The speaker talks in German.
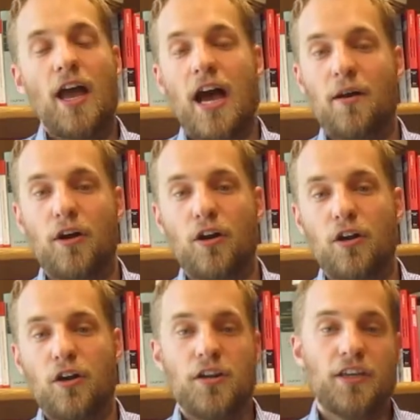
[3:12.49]
aber
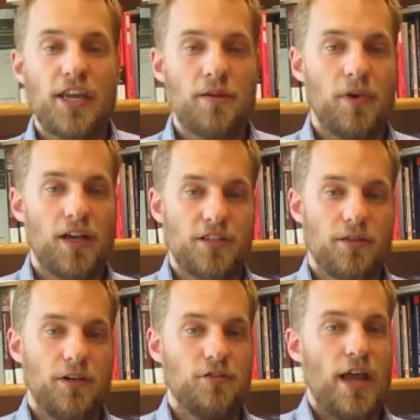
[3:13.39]
auch
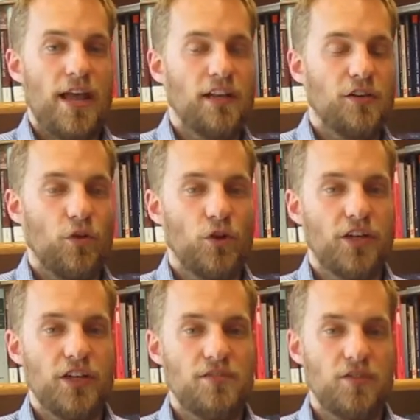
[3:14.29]
Gegenmaßnahmen, also eigentlich
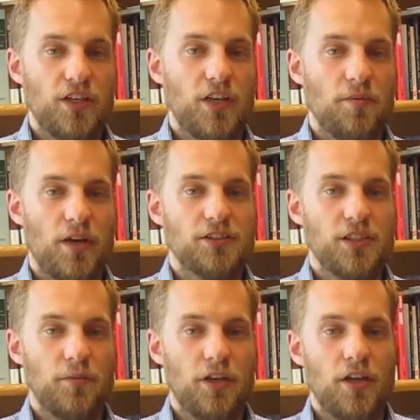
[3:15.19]
völkerrechtswidrige
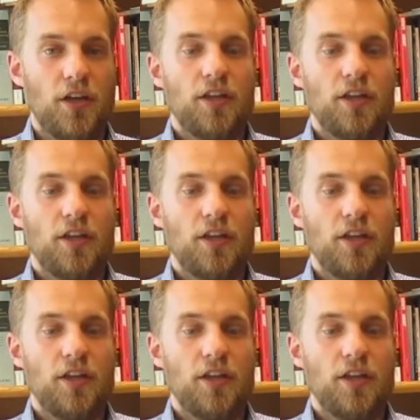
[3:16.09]
Maßnahmen,